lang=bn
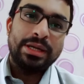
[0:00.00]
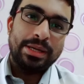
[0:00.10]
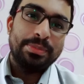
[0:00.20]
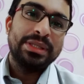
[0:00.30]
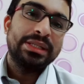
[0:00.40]

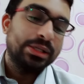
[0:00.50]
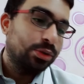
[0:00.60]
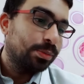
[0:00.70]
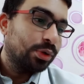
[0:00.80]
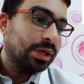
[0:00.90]
আপনাদের একটু
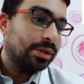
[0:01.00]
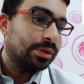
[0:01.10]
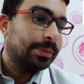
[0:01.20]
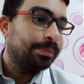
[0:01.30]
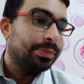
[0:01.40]
উপকার
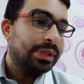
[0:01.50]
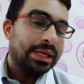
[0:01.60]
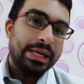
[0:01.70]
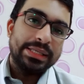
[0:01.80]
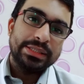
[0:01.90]
হয়
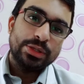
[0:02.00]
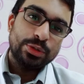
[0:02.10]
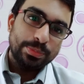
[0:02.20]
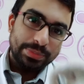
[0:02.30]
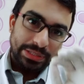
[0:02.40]
আজকে
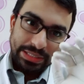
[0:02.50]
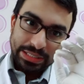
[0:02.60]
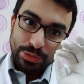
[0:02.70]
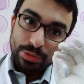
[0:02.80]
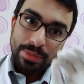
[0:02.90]
খুব
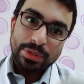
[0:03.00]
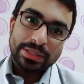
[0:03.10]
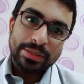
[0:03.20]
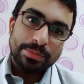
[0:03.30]
কিউরেবল একটা